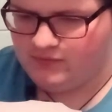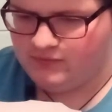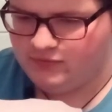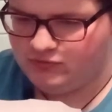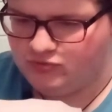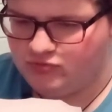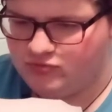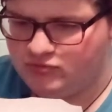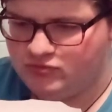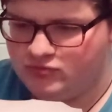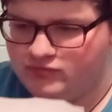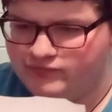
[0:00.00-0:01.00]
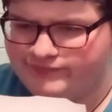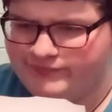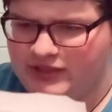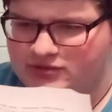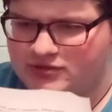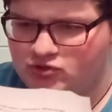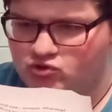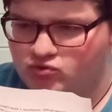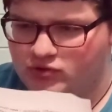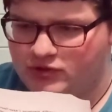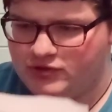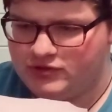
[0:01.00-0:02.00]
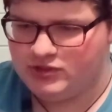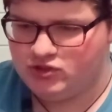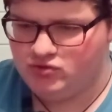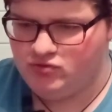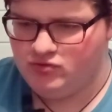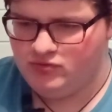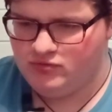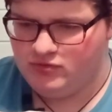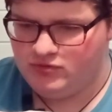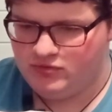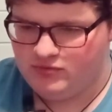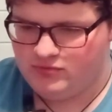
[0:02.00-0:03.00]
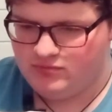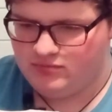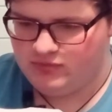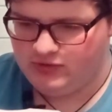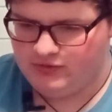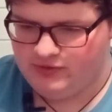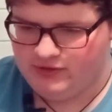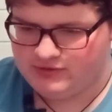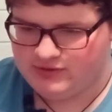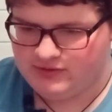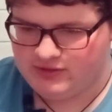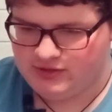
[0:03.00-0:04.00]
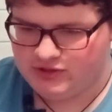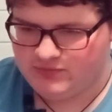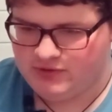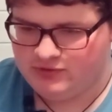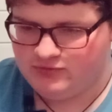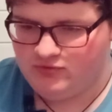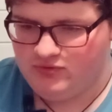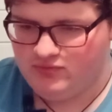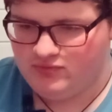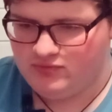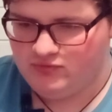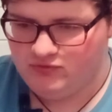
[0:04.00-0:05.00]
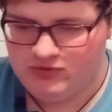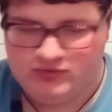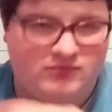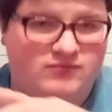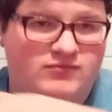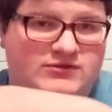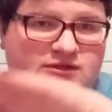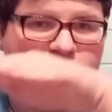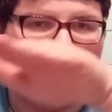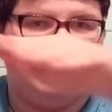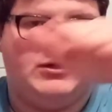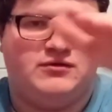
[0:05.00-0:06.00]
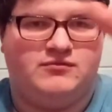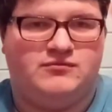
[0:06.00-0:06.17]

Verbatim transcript: Ну, тут несколько шуток не зашло. Было несколько также болтов. Ну и в основном так.